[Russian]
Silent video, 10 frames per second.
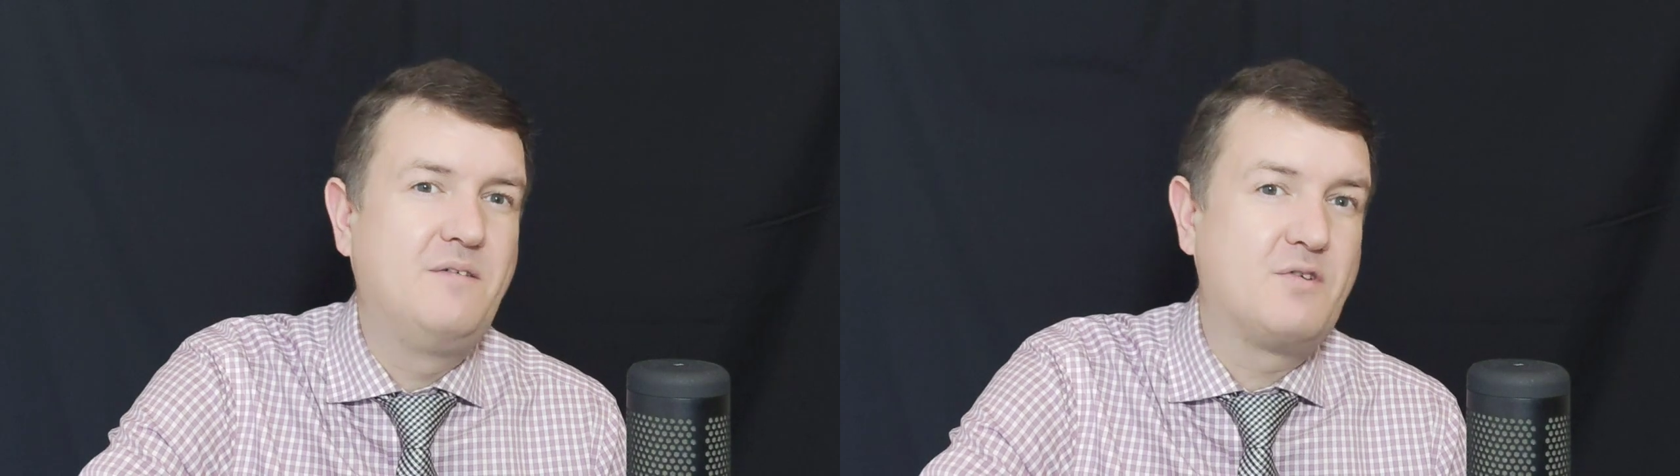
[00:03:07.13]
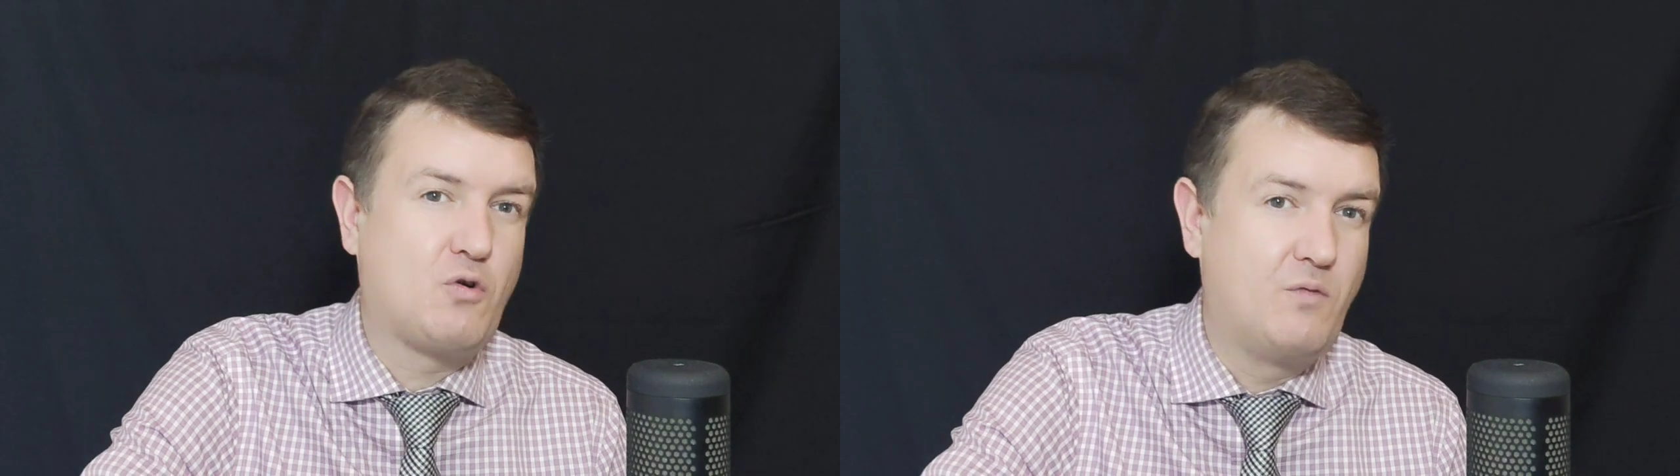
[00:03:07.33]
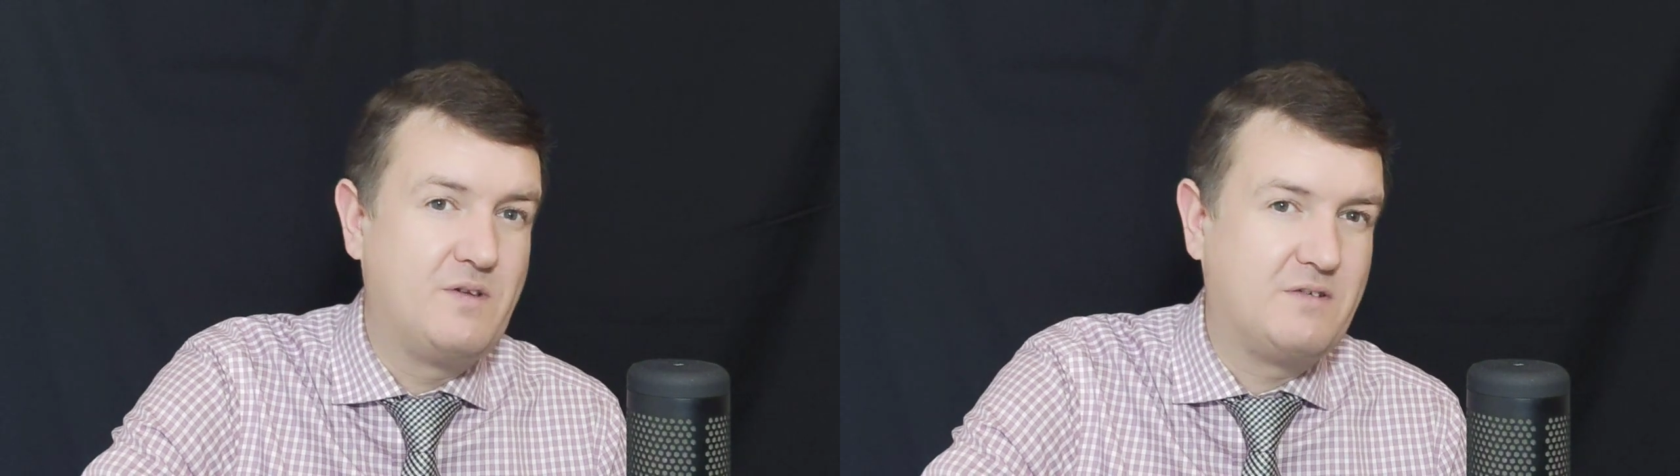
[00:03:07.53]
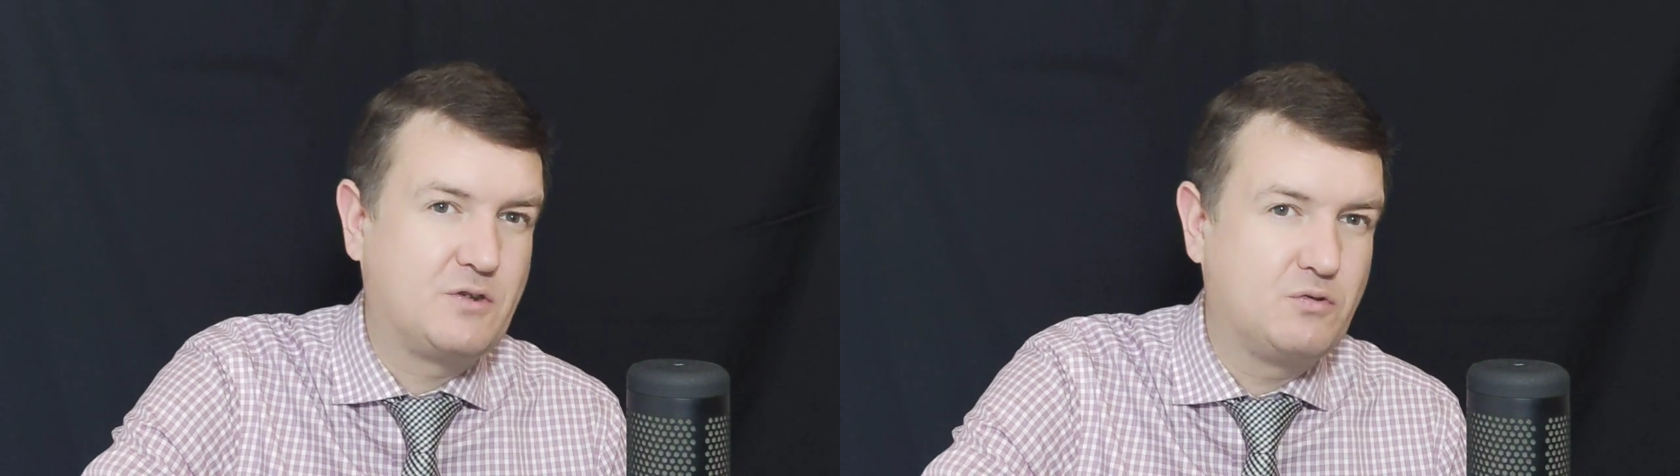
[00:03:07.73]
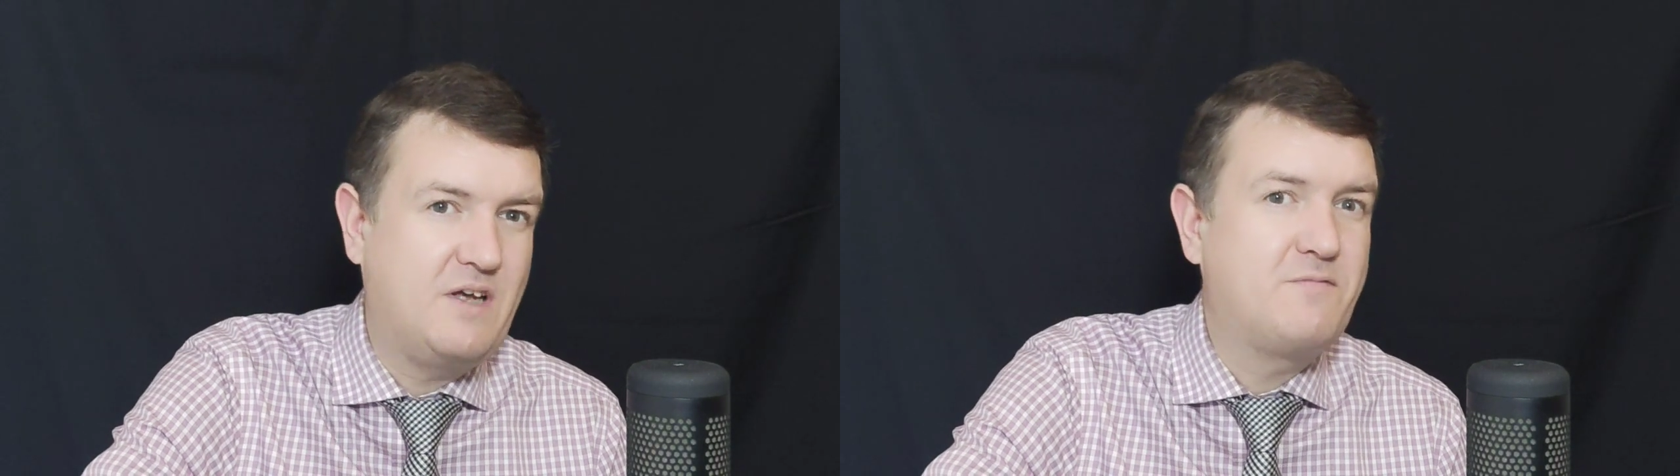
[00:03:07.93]
Верховного
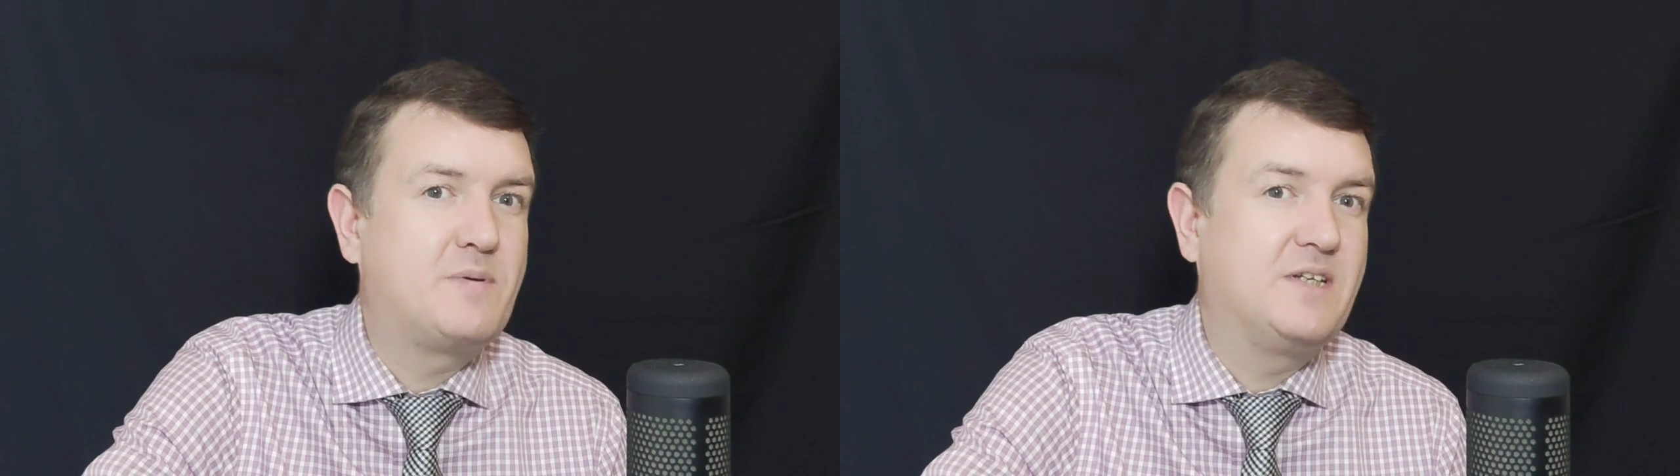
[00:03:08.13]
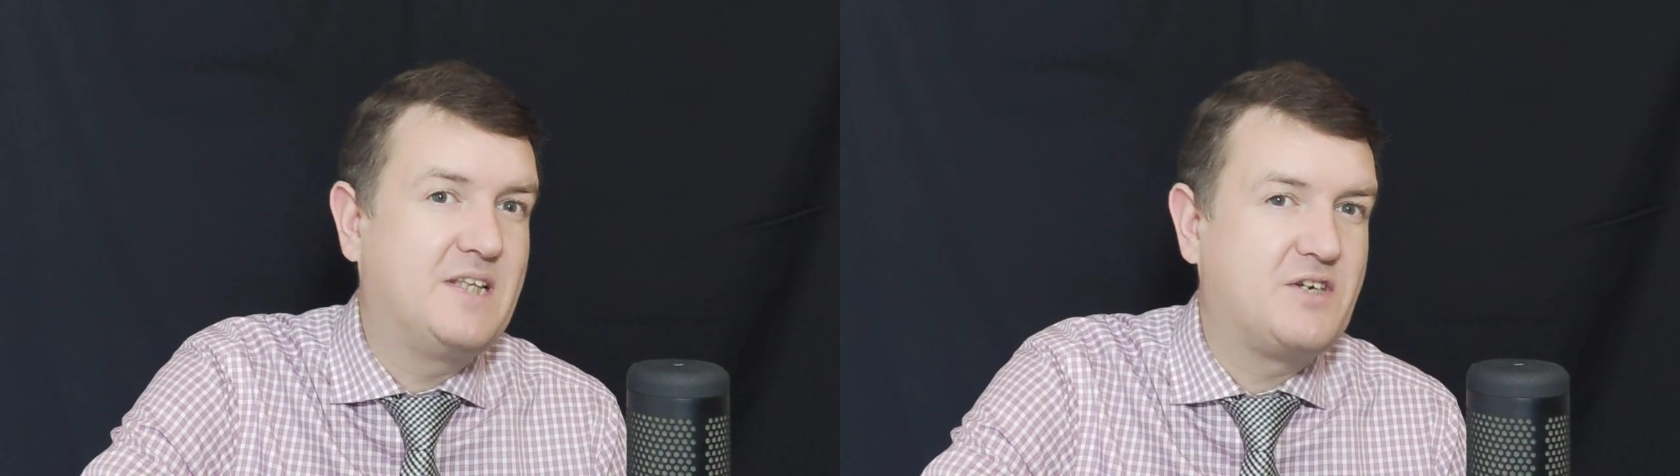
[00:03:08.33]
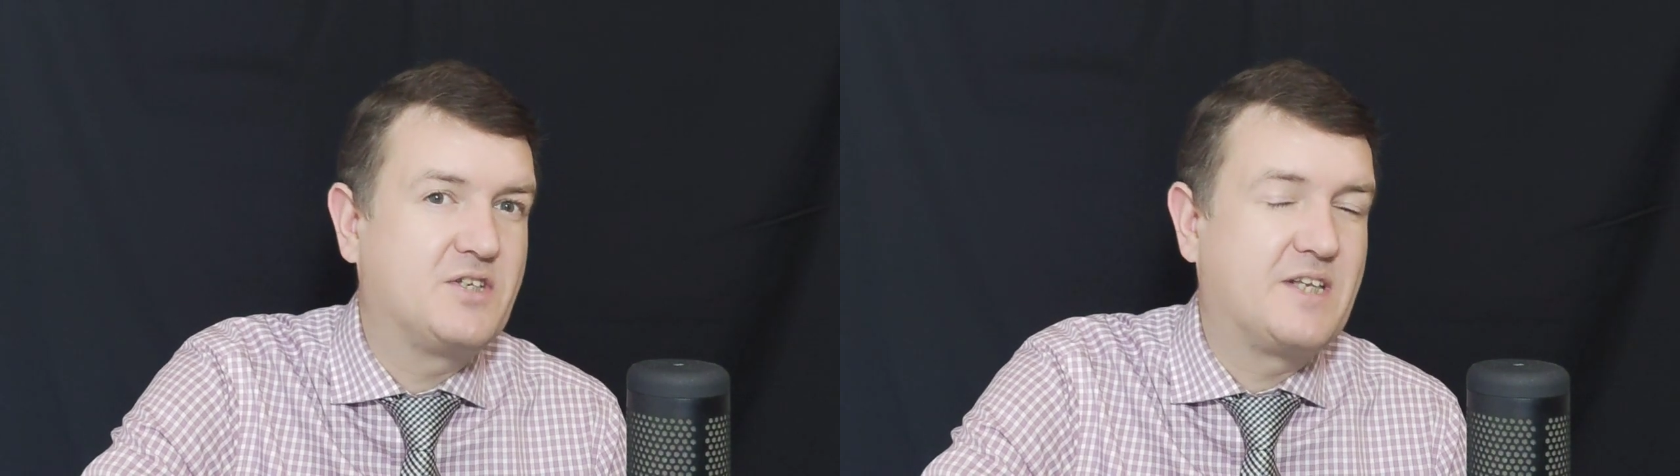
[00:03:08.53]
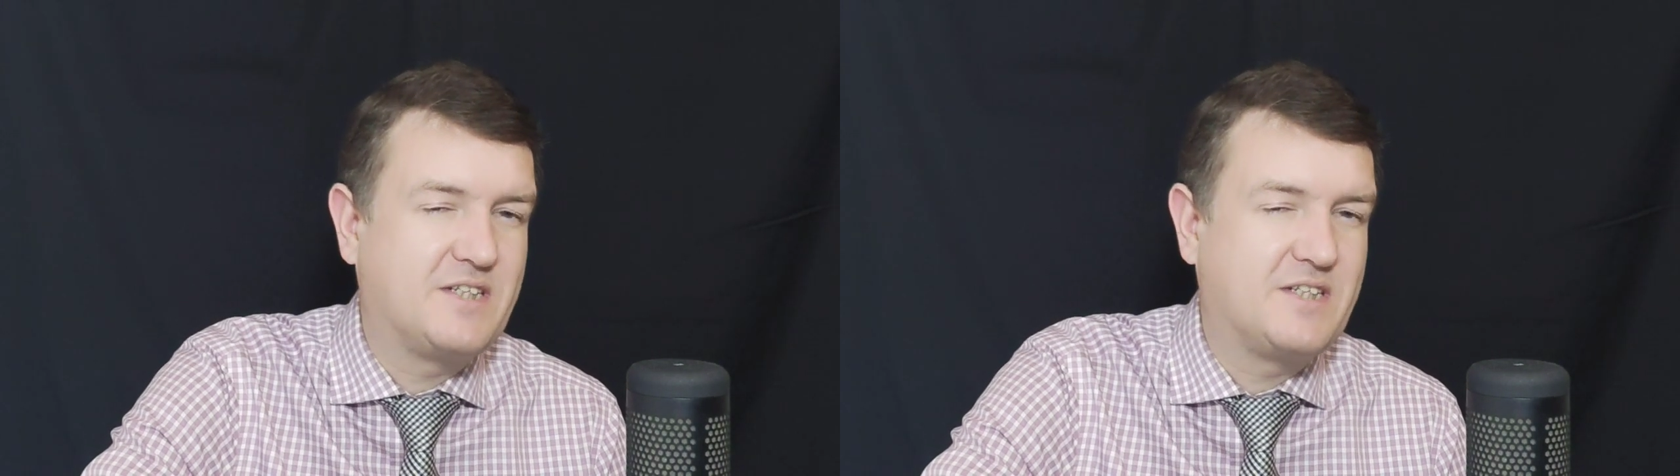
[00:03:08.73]
Суда, в передаче на